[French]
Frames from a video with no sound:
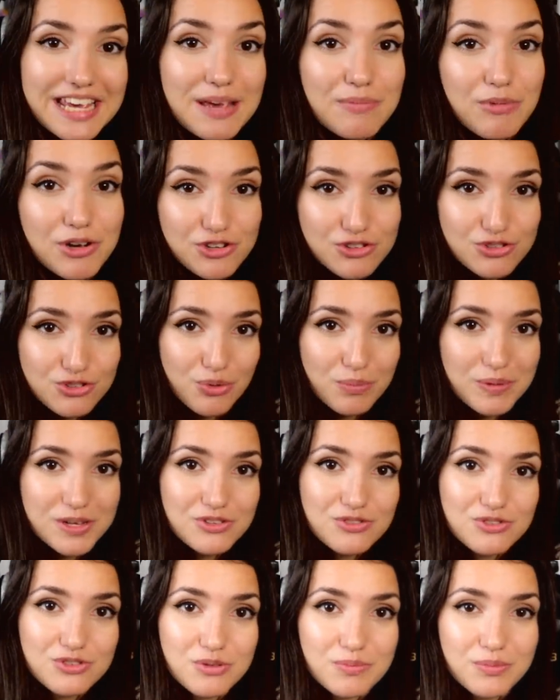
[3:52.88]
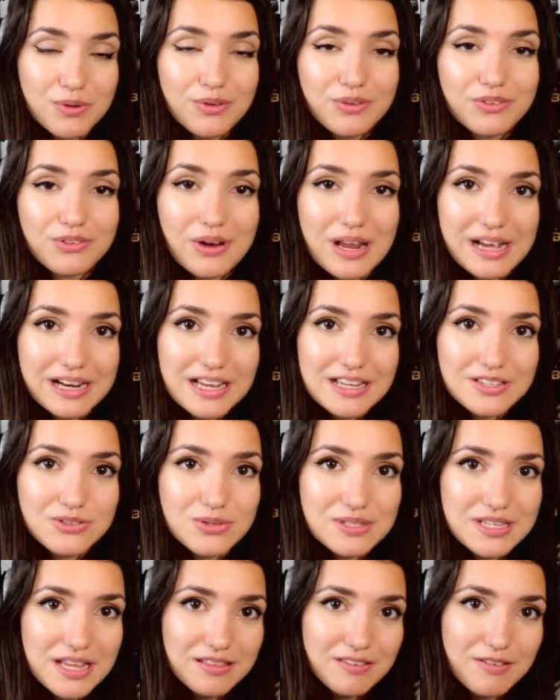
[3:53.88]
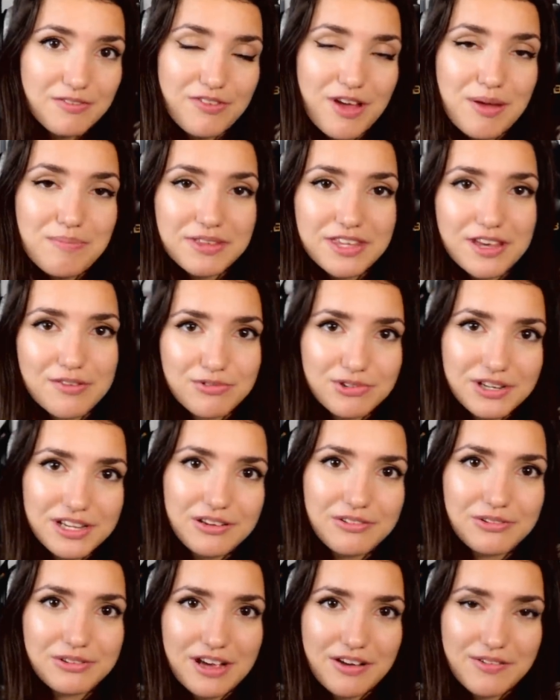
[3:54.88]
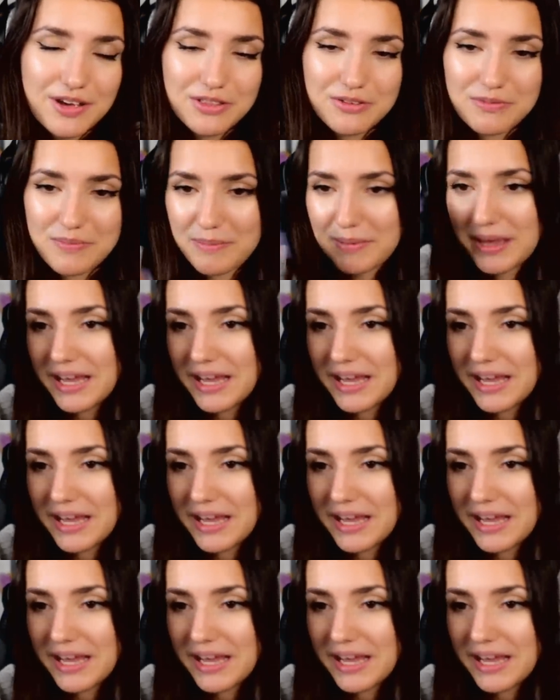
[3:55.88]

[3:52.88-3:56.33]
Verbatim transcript: Et moi, je suis tombée justement dans la de cette femme qui a voulu le travail de ma